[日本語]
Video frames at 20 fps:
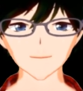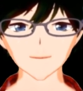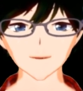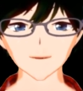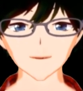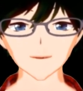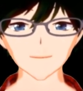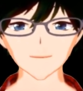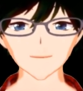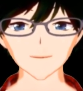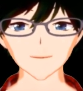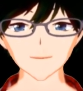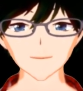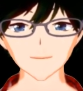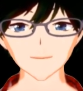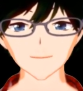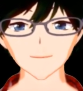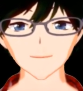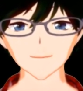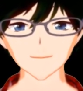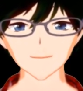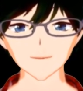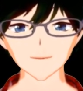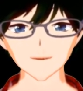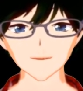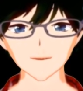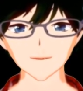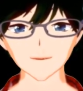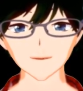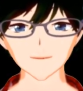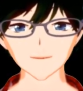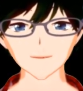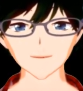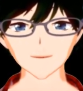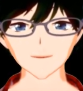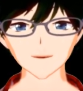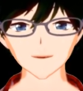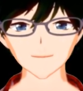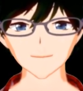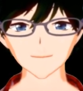ここまでお送りしたのはデフでした。
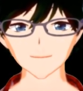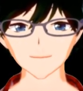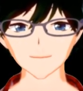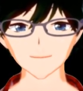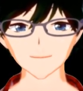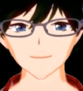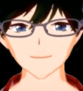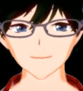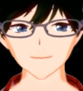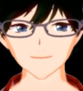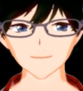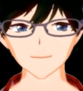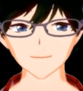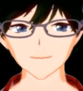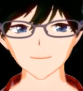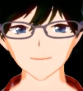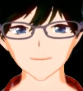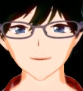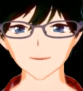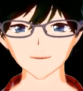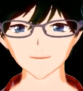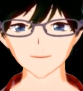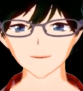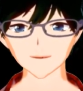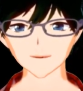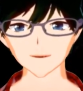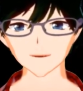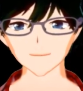おつでフ